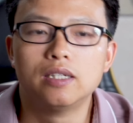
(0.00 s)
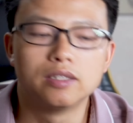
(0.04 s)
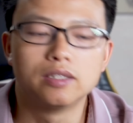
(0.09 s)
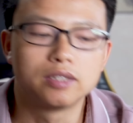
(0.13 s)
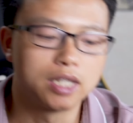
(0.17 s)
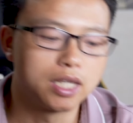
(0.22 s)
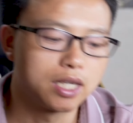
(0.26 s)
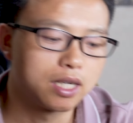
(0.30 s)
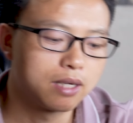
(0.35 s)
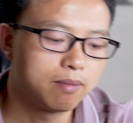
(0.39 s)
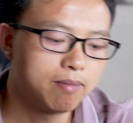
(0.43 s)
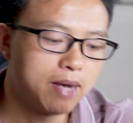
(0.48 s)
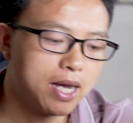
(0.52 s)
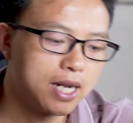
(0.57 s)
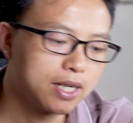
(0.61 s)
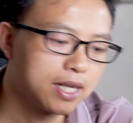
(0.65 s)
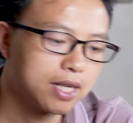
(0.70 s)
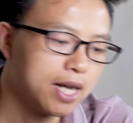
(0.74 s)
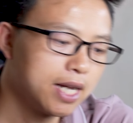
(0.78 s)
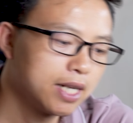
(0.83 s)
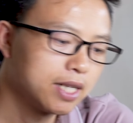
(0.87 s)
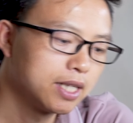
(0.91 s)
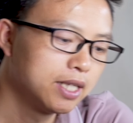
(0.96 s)
hướng dẫn các bạn
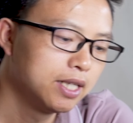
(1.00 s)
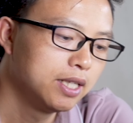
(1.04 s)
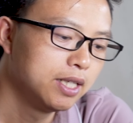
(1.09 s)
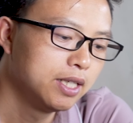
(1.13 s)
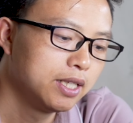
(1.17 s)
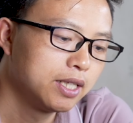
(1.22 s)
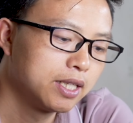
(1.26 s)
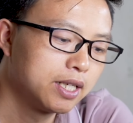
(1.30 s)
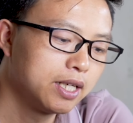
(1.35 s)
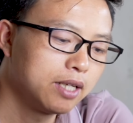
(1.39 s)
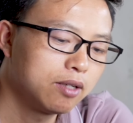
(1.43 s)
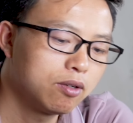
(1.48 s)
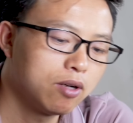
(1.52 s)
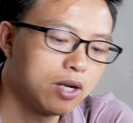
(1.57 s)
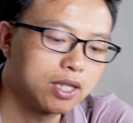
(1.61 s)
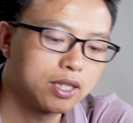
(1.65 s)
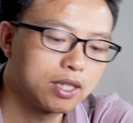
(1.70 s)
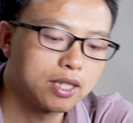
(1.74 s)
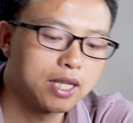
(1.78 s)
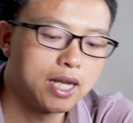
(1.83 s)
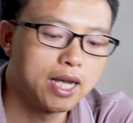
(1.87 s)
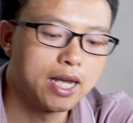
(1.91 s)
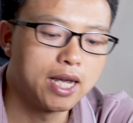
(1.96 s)
cách kích hoạt
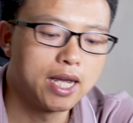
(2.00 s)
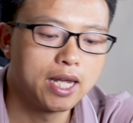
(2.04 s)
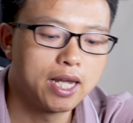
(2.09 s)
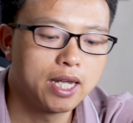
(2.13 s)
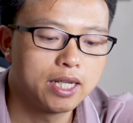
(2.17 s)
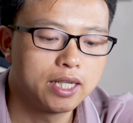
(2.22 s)
thẻ